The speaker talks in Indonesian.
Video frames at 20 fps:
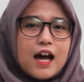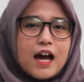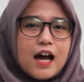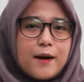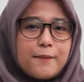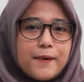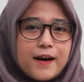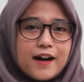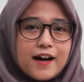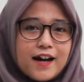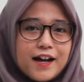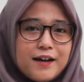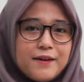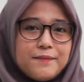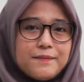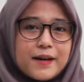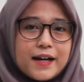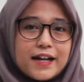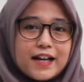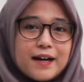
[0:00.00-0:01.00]

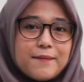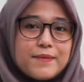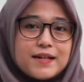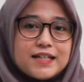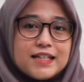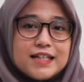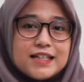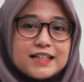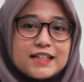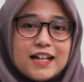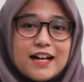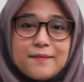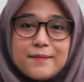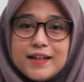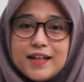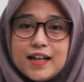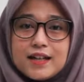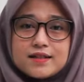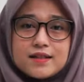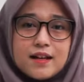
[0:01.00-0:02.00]
Apakah mereka berjenis
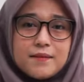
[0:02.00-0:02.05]
kelamin yang